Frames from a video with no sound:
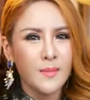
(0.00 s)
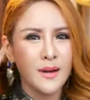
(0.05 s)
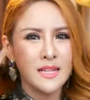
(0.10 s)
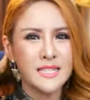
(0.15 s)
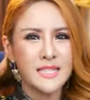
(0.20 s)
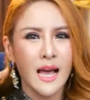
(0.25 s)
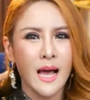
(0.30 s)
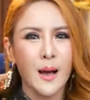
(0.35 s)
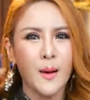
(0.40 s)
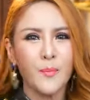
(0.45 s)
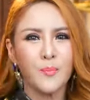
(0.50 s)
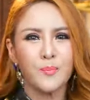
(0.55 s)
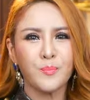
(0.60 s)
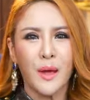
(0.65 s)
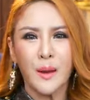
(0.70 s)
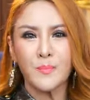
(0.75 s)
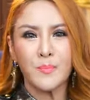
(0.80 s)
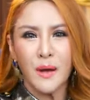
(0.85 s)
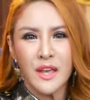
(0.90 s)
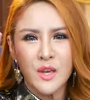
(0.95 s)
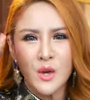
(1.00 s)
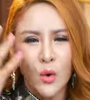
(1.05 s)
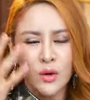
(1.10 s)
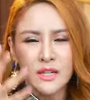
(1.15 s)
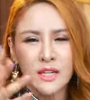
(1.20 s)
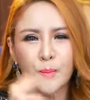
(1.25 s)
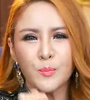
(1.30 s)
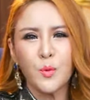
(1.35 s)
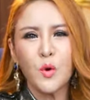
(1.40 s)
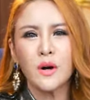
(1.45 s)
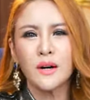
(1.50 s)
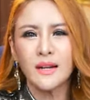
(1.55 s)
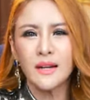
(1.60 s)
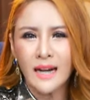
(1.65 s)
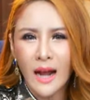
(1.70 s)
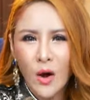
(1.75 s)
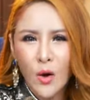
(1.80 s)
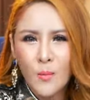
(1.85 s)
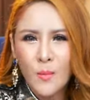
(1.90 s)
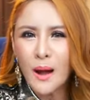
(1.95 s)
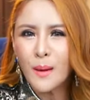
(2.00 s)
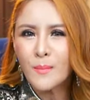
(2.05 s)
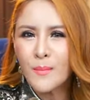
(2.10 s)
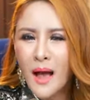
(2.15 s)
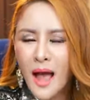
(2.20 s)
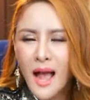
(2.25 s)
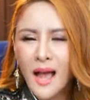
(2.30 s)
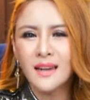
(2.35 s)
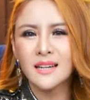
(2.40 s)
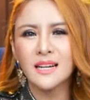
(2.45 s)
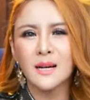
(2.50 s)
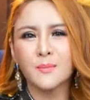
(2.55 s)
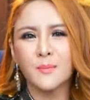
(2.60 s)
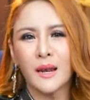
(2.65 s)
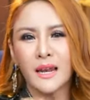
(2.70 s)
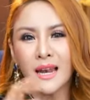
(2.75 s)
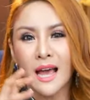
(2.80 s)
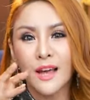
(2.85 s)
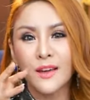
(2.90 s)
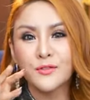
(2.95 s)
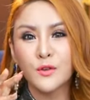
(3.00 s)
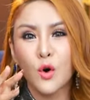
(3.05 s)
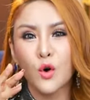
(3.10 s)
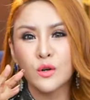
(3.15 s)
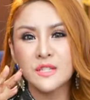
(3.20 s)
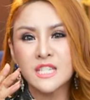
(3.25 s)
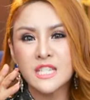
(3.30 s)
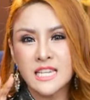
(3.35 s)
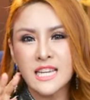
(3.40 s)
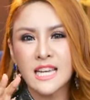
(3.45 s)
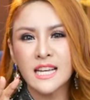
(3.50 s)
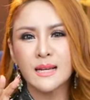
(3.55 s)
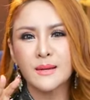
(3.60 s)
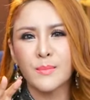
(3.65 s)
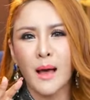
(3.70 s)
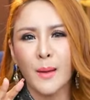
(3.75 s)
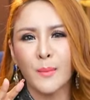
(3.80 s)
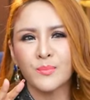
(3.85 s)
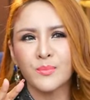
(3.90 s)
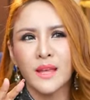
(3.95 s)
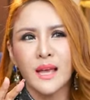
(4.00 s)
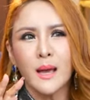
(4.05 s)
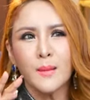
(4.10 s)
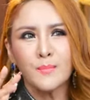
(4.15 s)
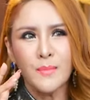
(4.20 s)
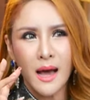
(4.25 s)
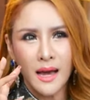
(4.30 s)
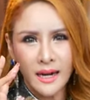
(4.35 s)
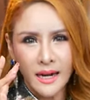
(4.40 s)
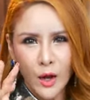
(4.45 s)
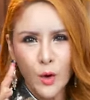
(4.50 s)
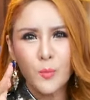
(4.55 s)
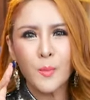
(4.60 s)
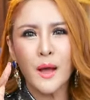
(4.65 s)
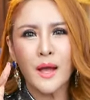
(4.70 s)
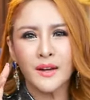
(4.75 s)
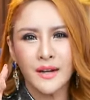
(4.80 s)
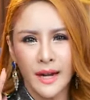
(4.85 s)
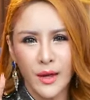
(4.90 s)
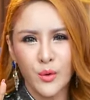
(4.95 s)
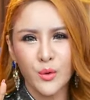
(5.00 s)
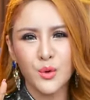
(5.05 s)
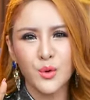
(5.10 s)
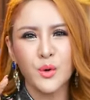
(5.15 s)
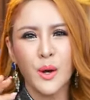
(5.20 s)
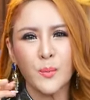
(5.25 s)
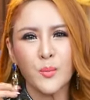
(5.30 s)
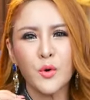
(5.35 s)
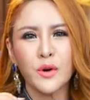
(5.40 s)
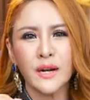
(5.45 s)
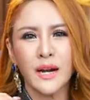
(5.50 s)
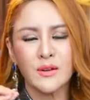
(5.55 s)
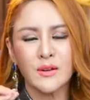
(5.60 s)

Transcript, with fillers: มันจะเป็นประโยชน์กับพวกเรามากๆเลยเป็นไลฟ์โคชชิ่งแบบมาเร็วไปเร็วอยู่กับพวก